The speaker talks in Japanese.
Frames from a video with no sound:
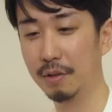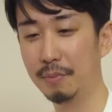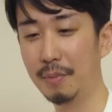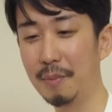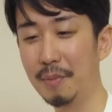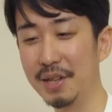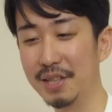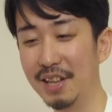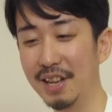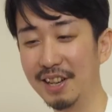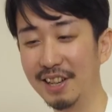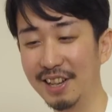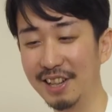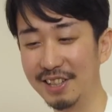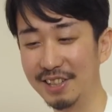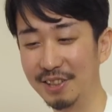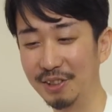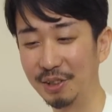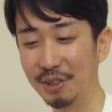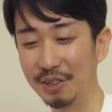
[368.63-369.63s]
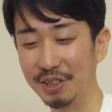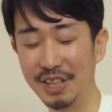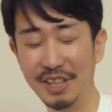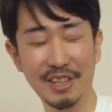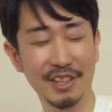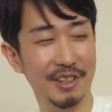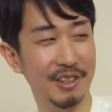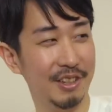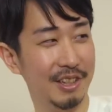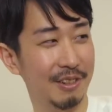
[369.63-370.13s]
ママさんがその
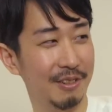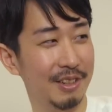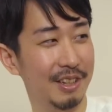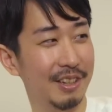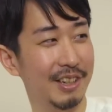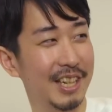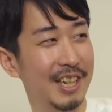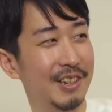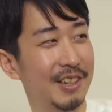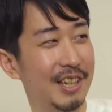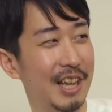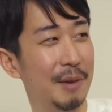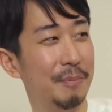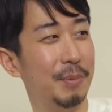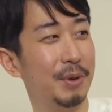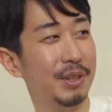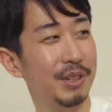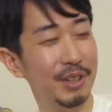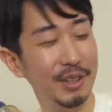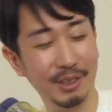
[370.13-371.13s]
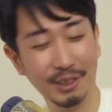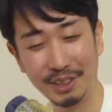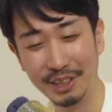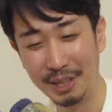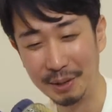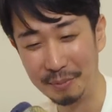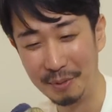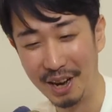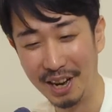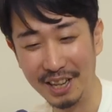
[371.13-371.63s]
近所犬散歩する時
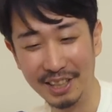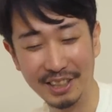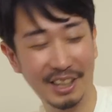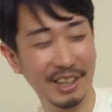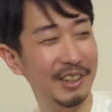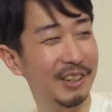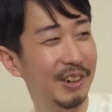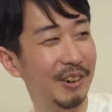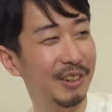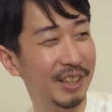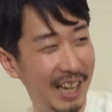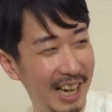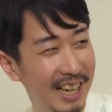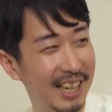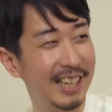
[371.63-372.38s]
でも履いてるような、